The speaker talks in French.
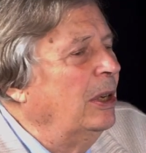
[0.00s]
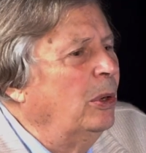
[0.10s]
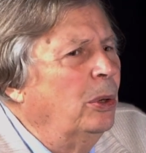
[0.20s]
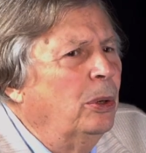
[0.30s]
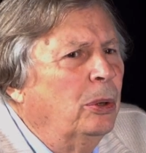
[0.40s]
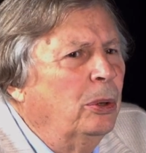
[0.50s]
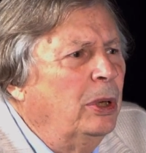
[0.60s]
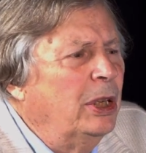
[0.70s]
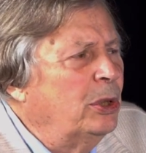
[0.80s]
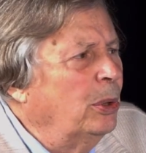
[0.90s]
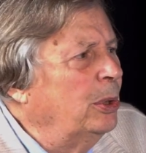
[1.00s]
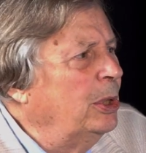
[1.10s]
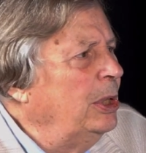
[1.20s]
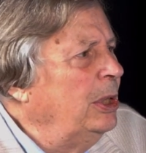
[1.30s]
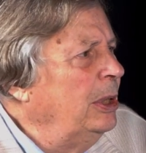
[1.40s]
euh, Il est
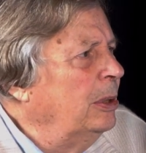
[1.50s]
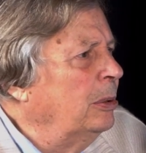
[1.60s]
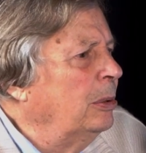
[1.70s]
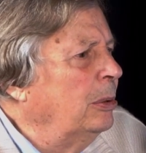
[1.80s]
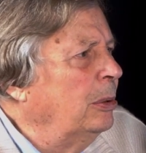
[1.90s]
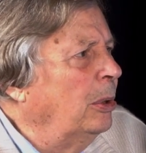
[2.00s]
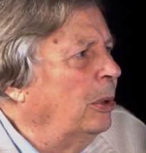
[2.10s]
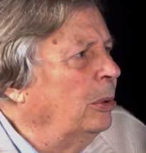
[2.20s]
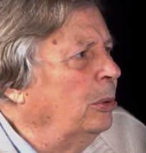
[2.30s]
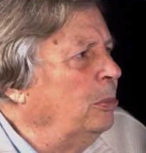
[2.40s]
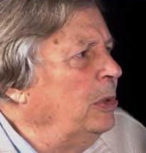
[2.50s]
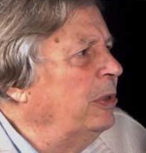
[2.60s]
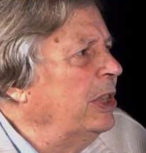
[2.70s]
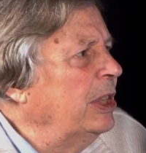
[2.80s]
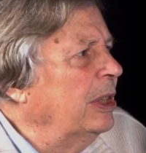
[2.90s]
sorti en
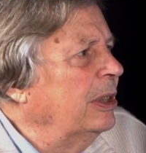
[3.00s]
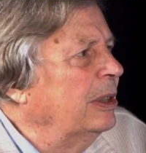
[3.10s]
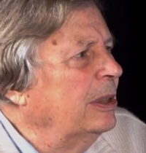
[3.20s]
2021.